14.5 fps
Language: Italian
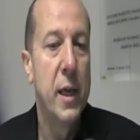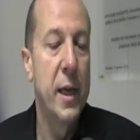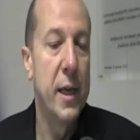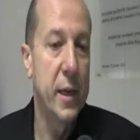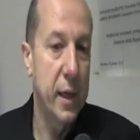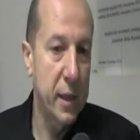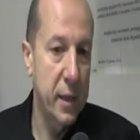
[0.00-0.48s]

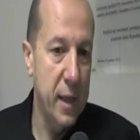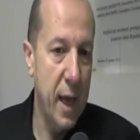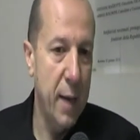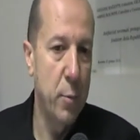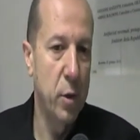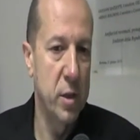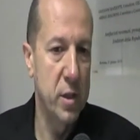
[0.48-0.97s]
e
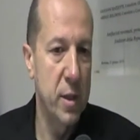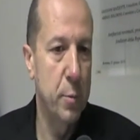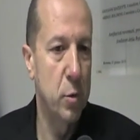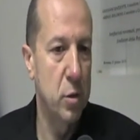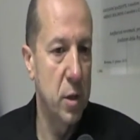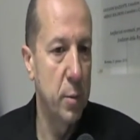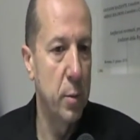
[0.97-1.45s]
crediamo che sia
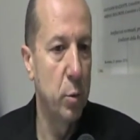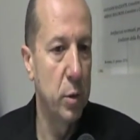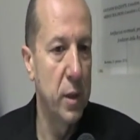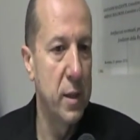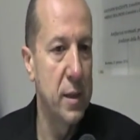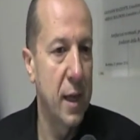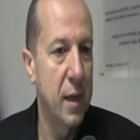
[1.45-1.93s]
possibile
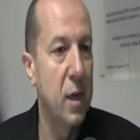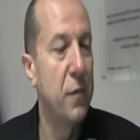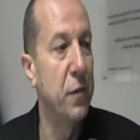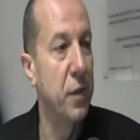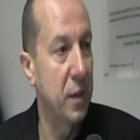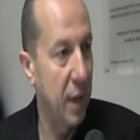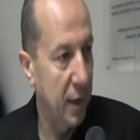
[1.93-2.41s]
utilizzarla
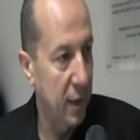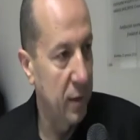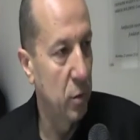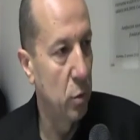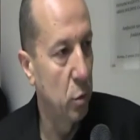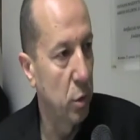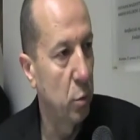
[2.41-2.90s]
evitando